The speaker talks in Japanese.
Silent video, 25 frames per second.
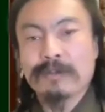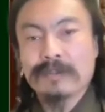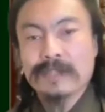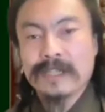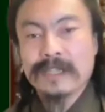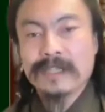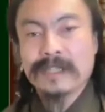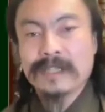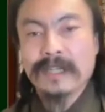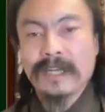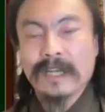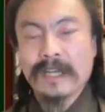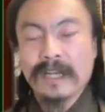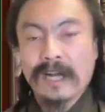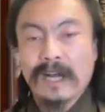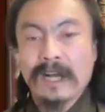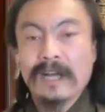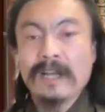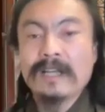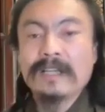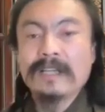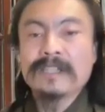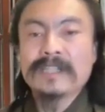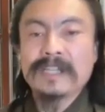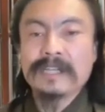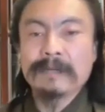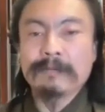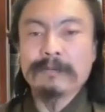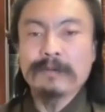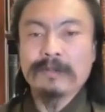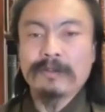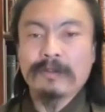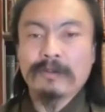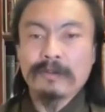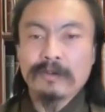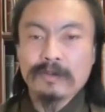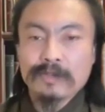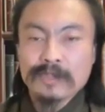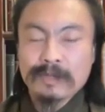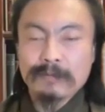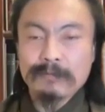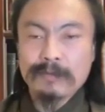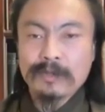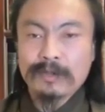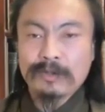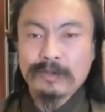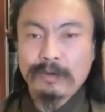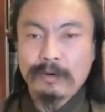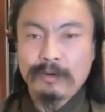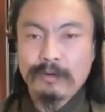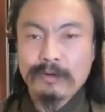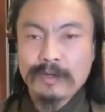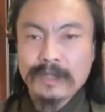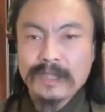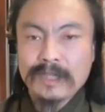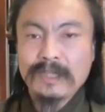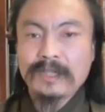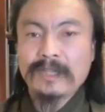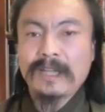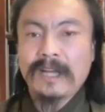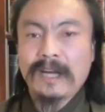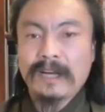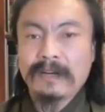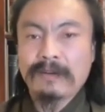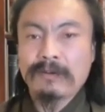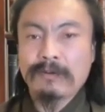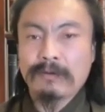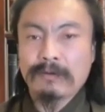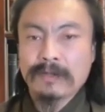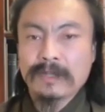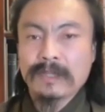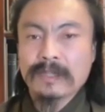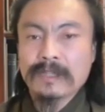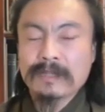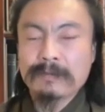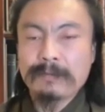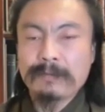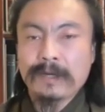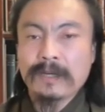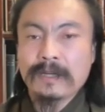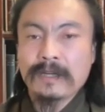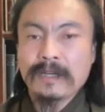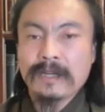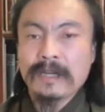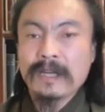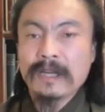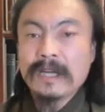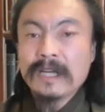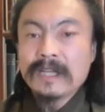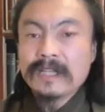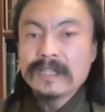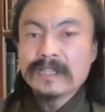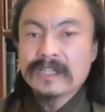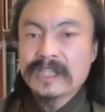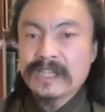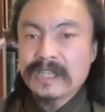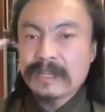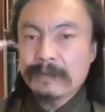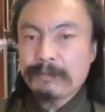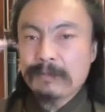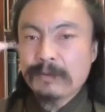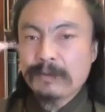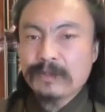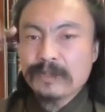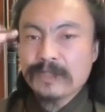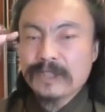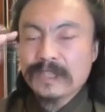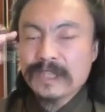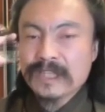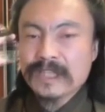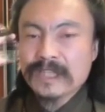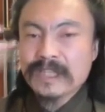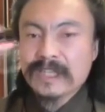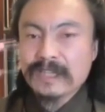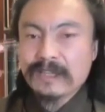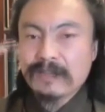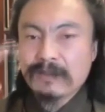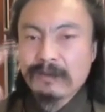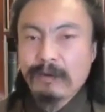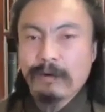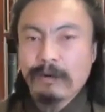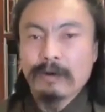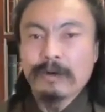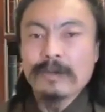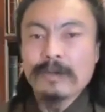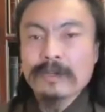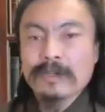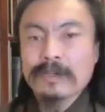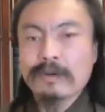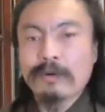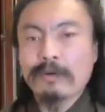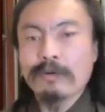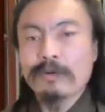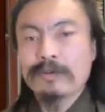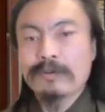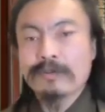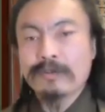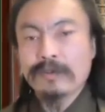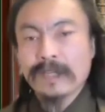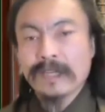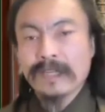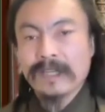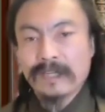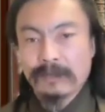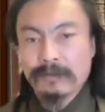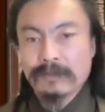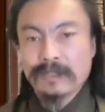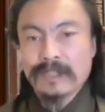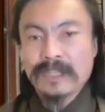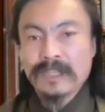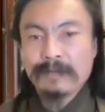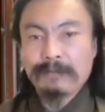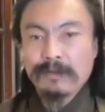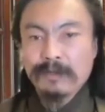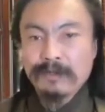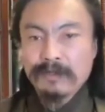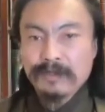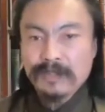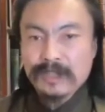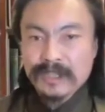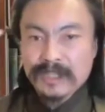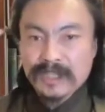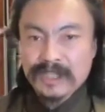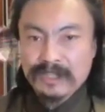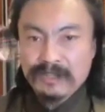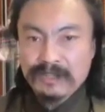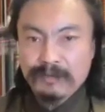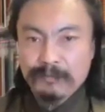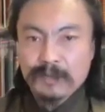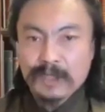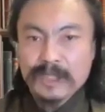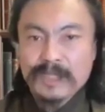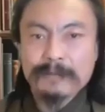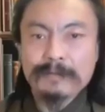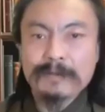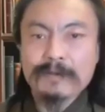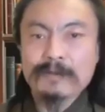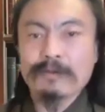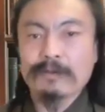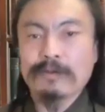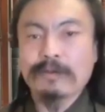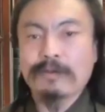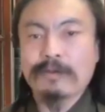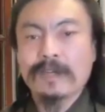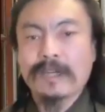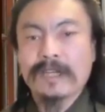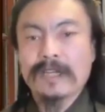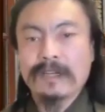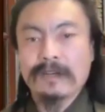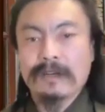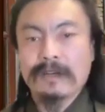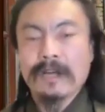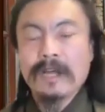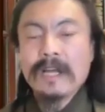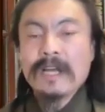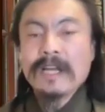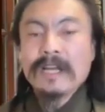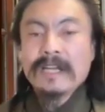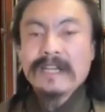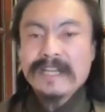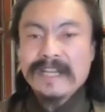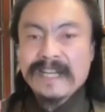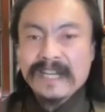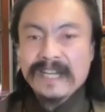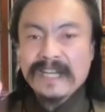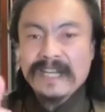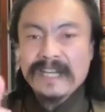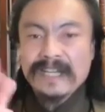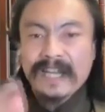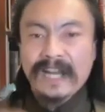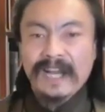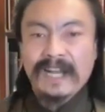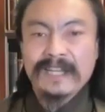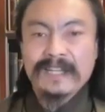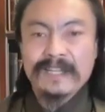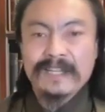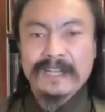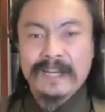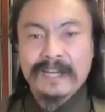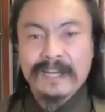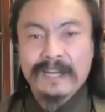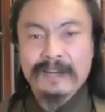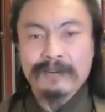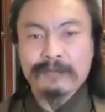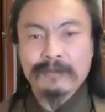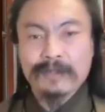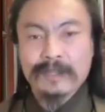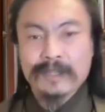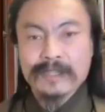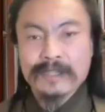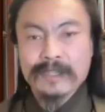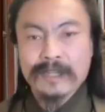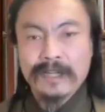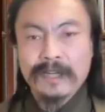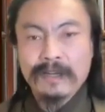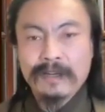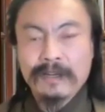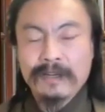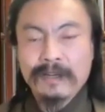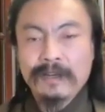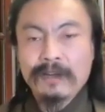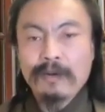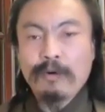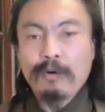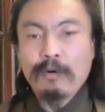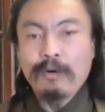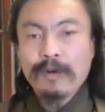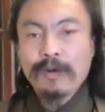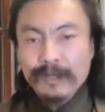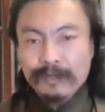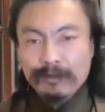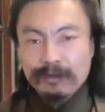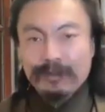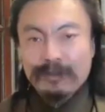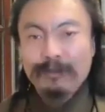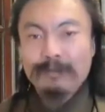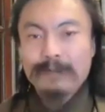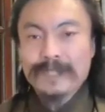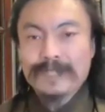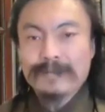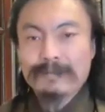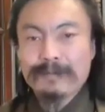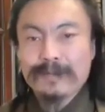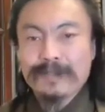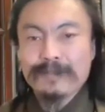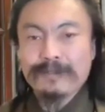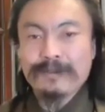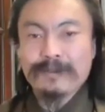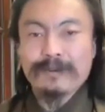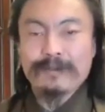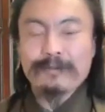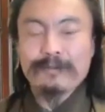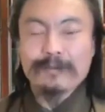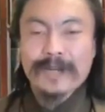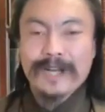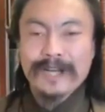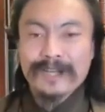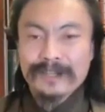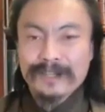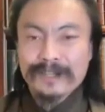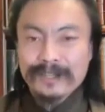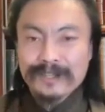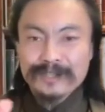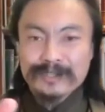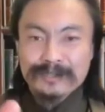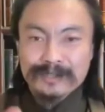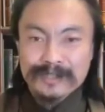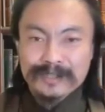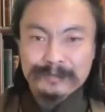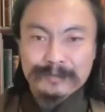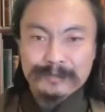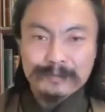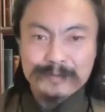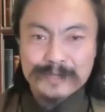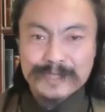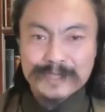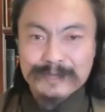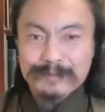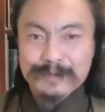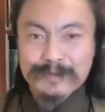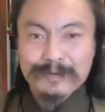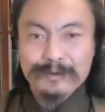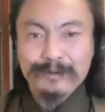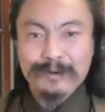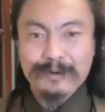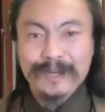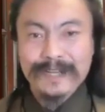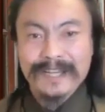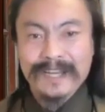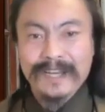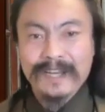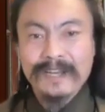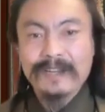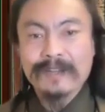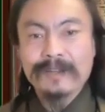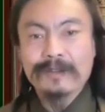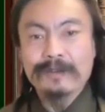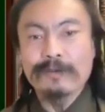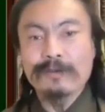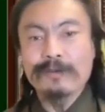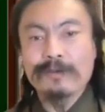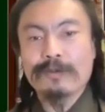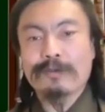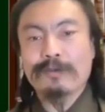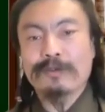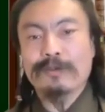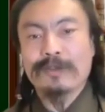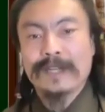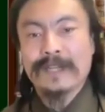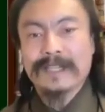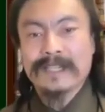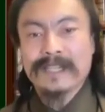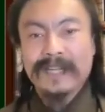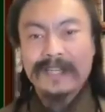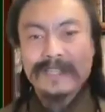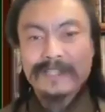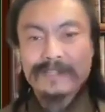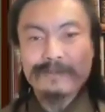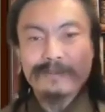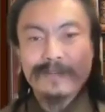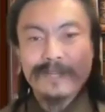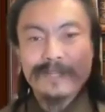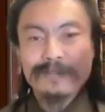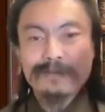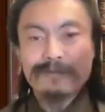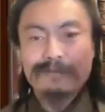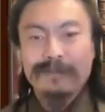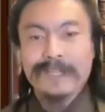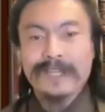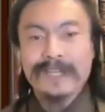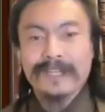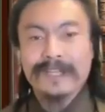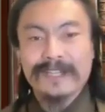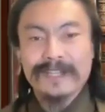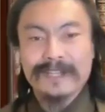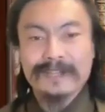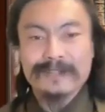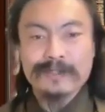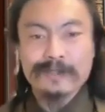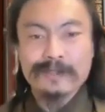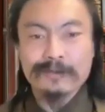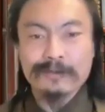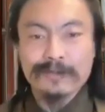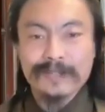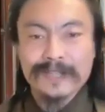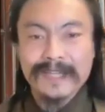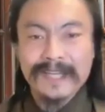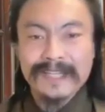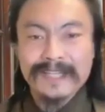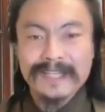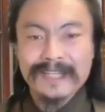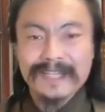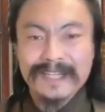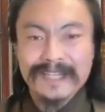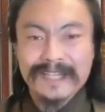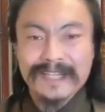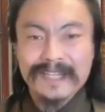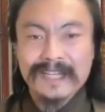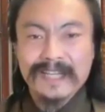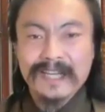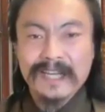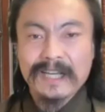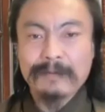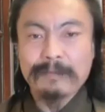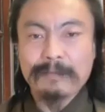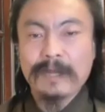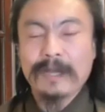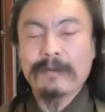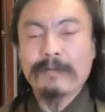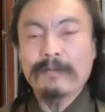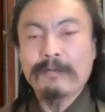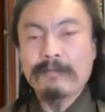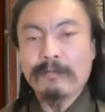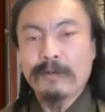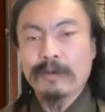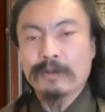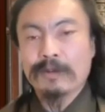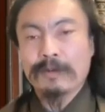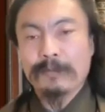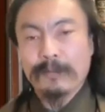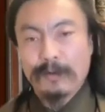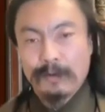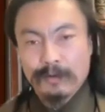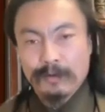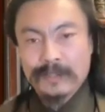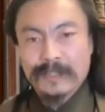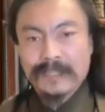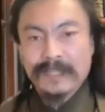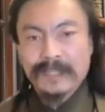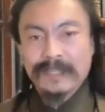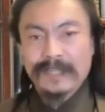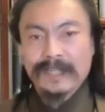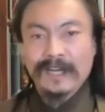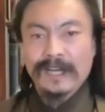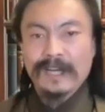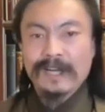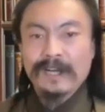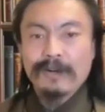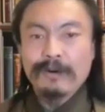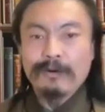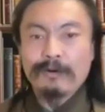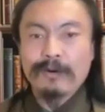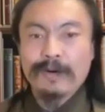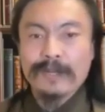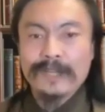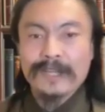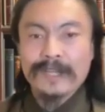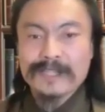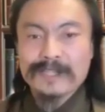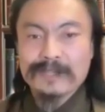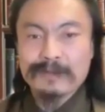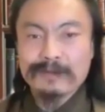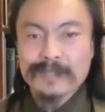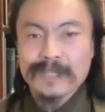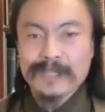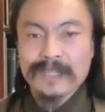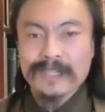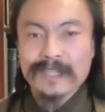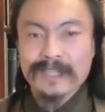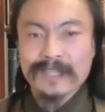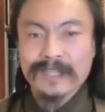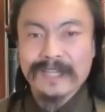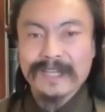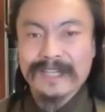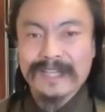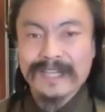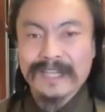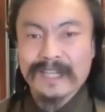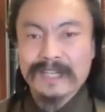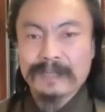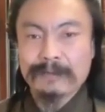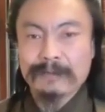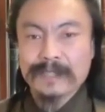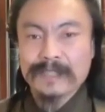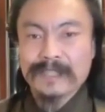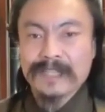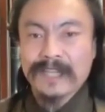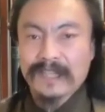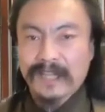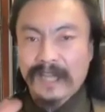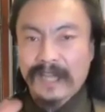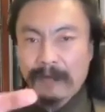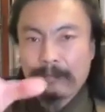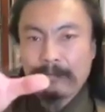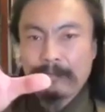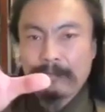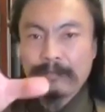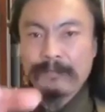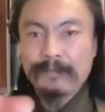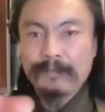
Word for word: の人生が自分の望む通りになるように、つまり自分自身を教育できる、自分自身を導くことのできるリーダーになれるんですね。他の人導くのよりも簡単ですよ、自分導く方がね。ということで、さん週連続でやっていく、そのだいいっかいめ、最も本質的なお話をさせていただきます。さて、